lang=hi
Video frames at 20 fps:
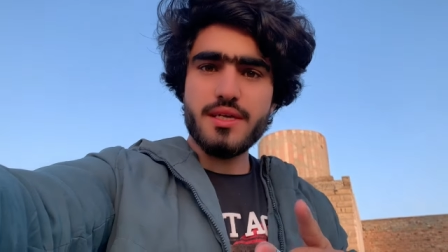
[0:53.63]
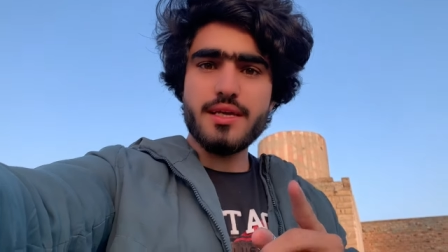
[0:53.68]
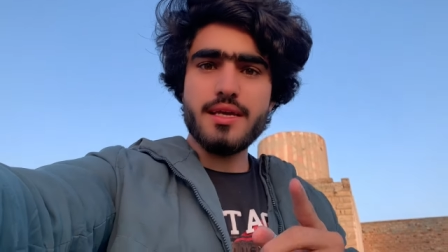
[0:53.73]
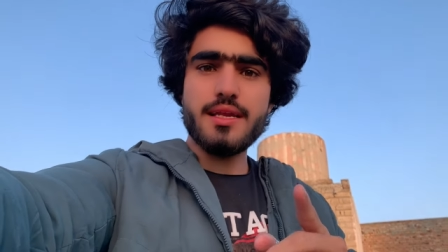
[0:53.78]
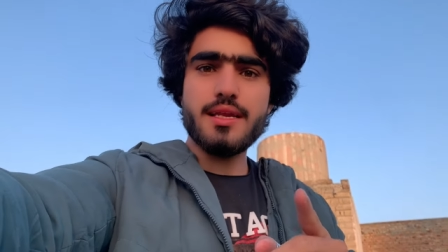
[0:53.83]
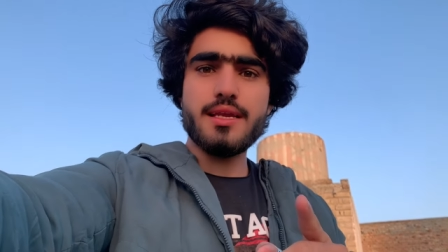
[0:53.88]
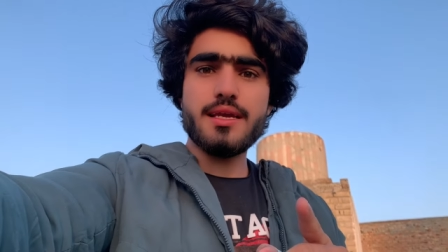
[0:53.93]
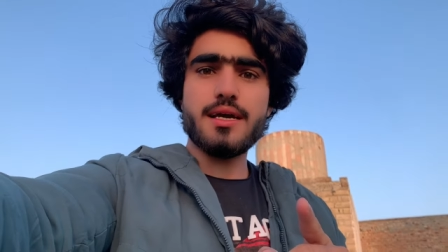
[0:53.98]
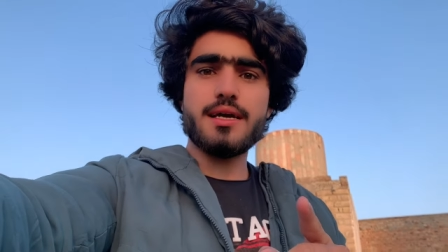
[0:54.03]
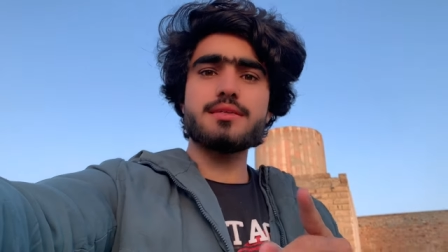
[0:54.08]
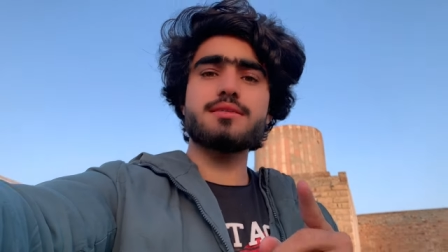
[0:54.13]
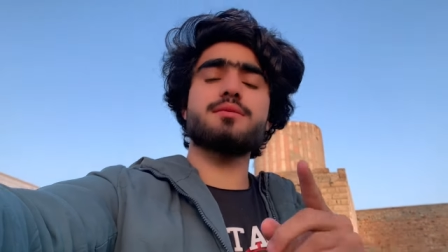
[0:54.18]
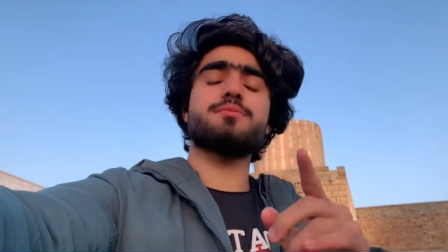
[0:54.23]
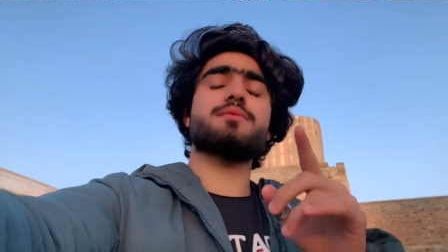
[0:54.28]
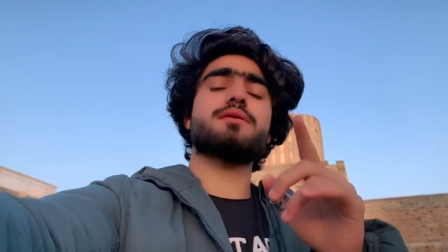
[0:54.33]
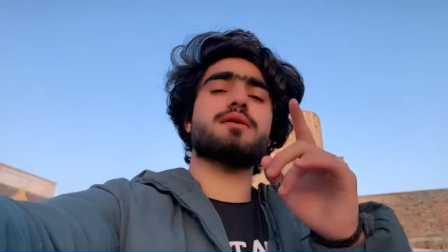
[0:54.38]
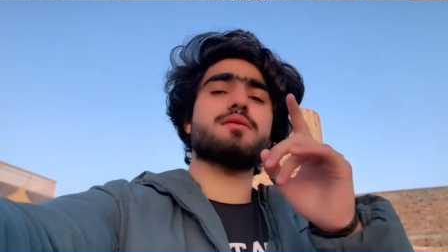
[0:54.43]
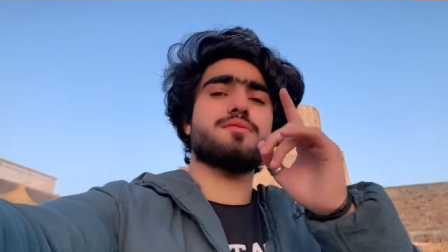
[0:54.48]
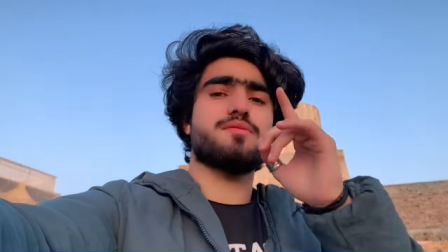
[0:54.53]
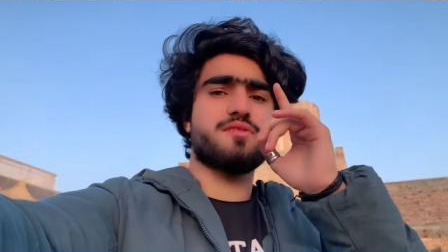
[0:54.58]
के लिए आज
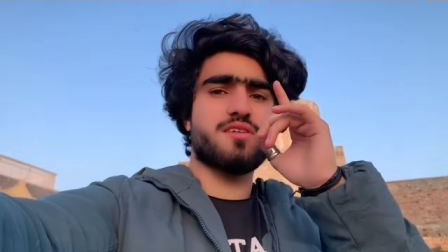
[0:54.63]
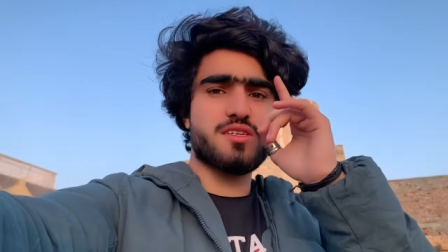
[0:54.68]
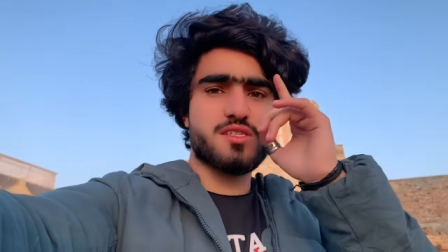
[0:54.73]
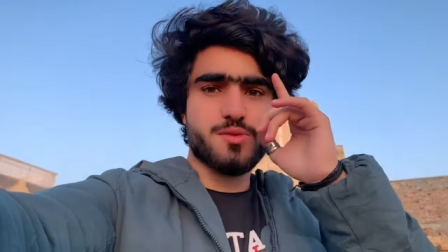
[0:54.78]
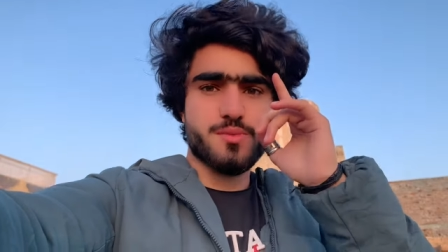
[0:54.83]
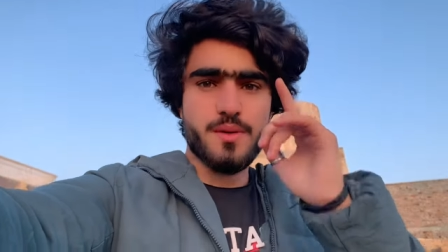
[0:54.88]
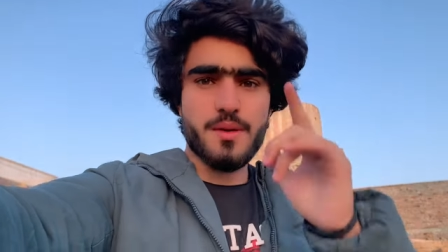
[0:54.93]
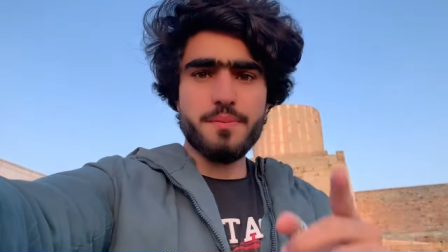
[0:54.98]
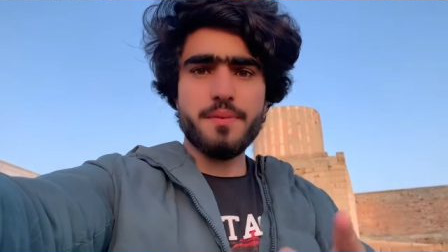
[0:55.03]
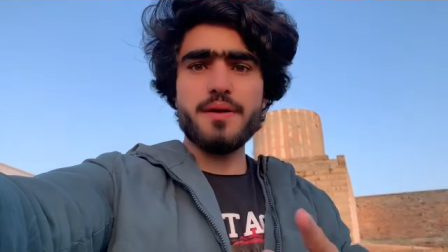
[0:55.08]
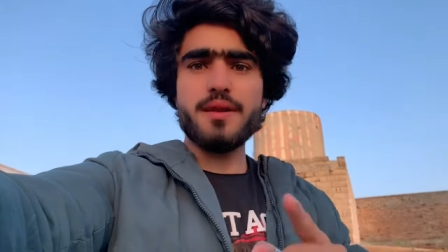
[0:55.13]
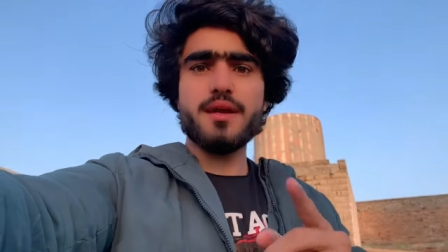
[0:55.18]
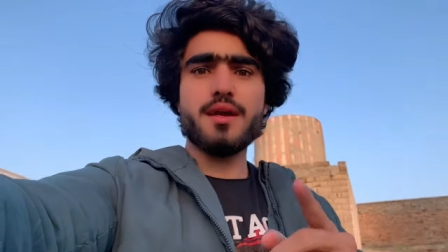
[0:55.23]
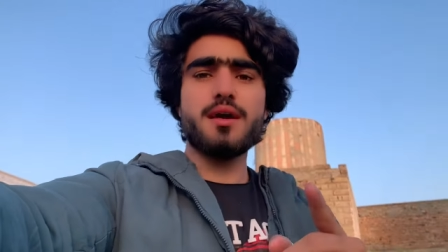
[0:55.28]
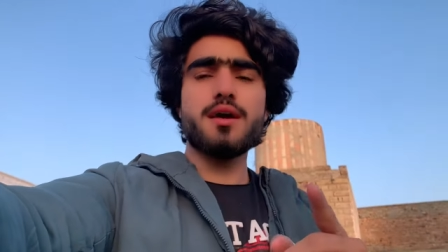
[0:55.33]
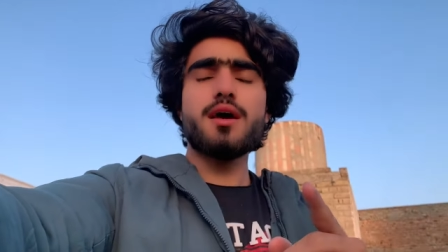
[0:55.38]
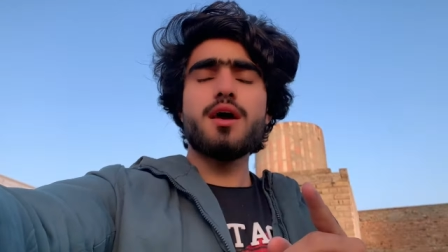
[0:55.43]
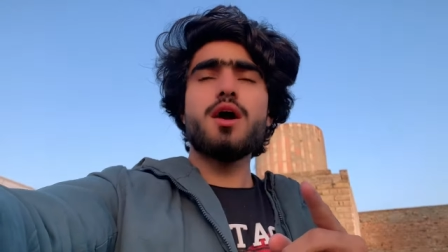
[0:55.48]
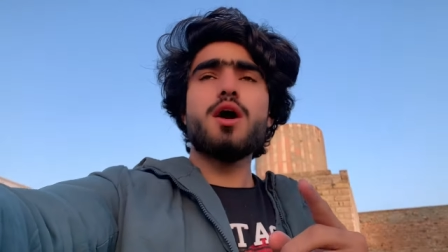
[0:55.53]
हमारा फर्स्ट पेपर है